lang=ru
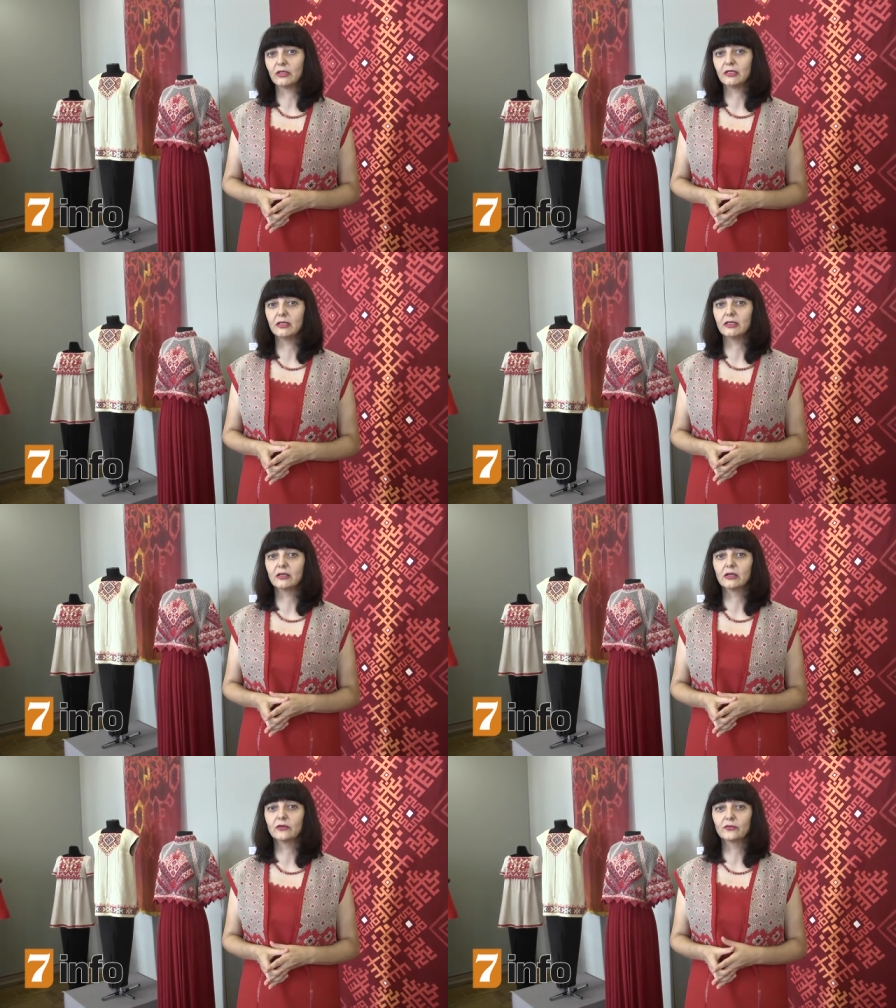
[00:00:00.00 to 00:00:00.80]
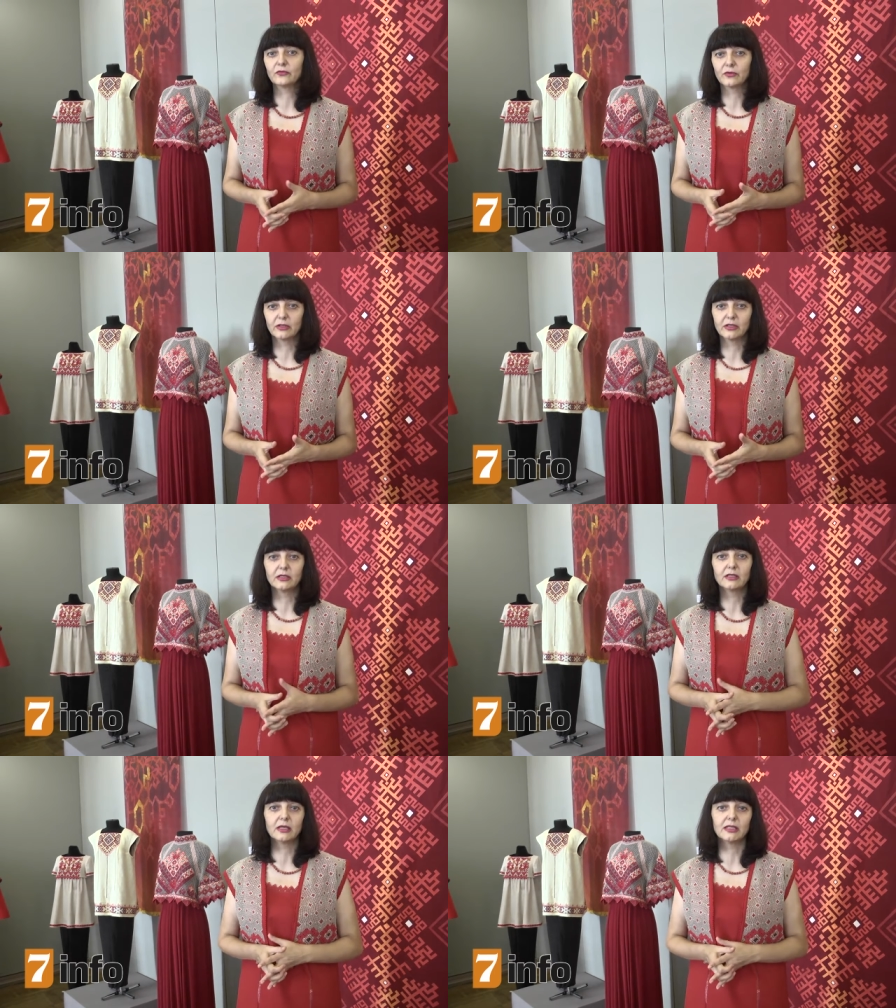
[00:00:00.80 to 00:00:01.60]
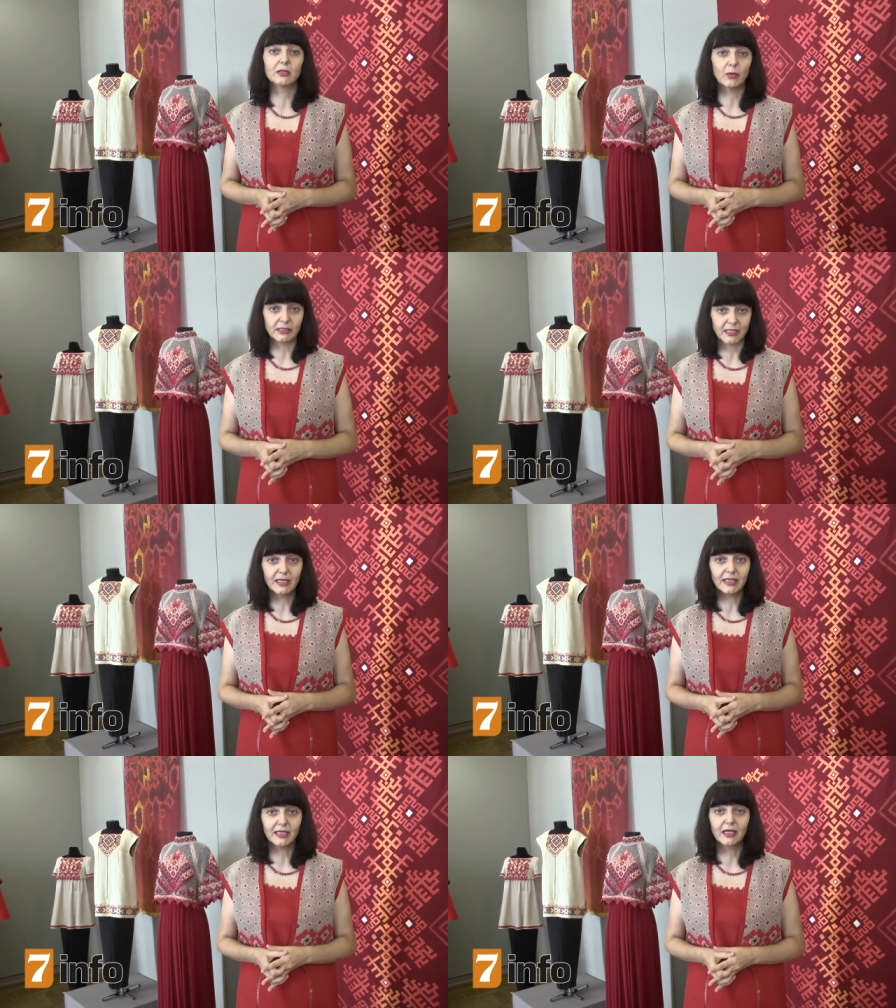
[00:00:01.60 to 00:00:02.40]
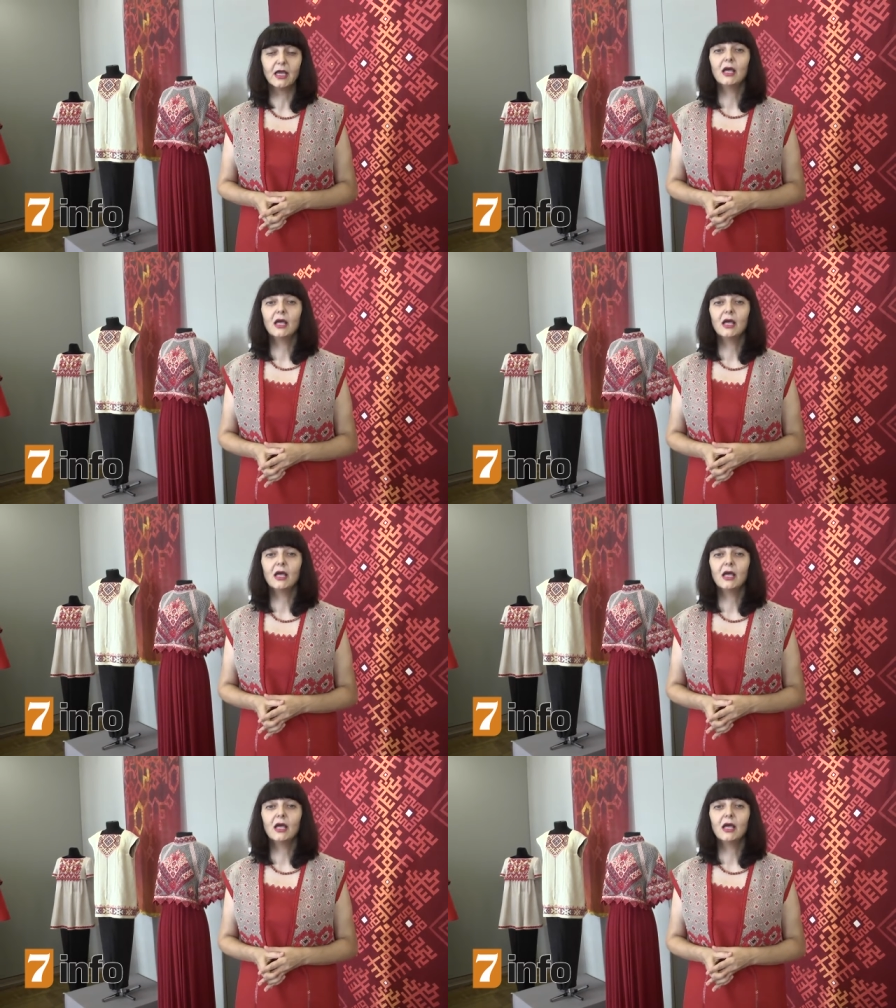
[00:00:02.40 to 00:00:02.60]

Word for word: И э, в этномозаике